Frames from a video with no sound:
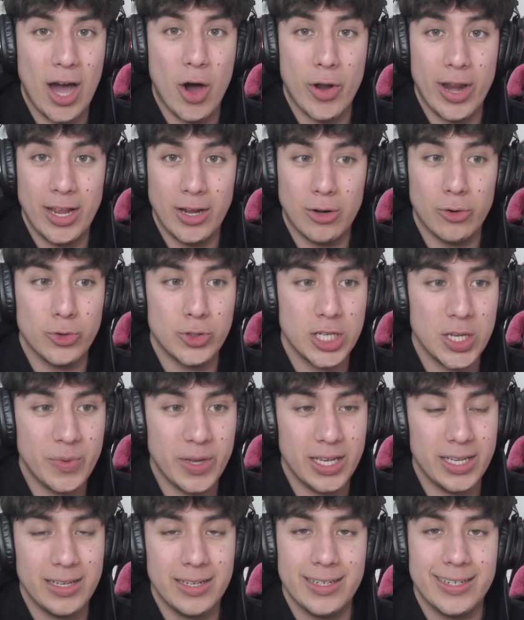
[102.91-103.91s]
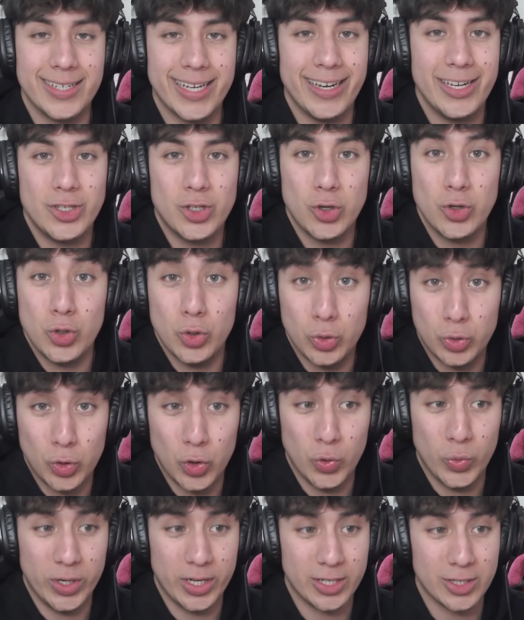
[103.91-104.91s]
ahora inclusive se han hecho
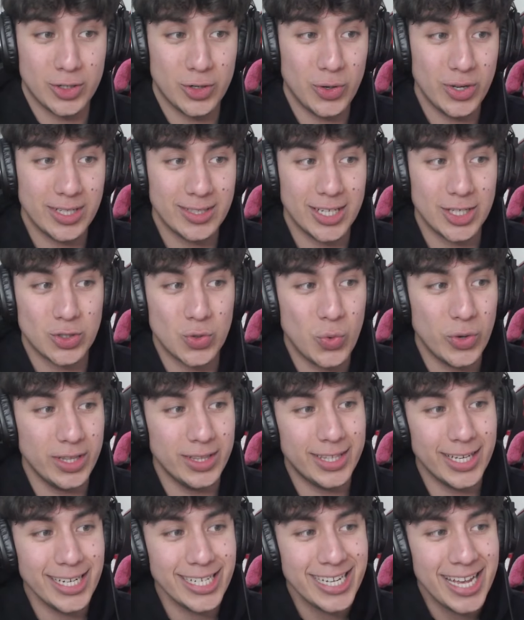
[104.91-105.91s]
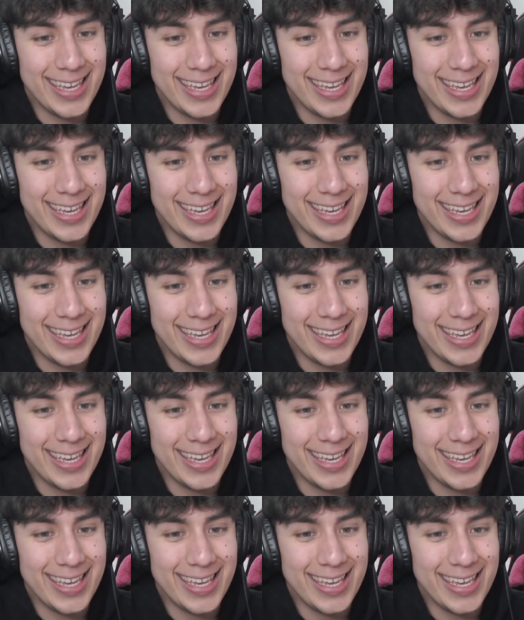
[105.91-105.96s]
youtubers, ¿no? Estas cuentas.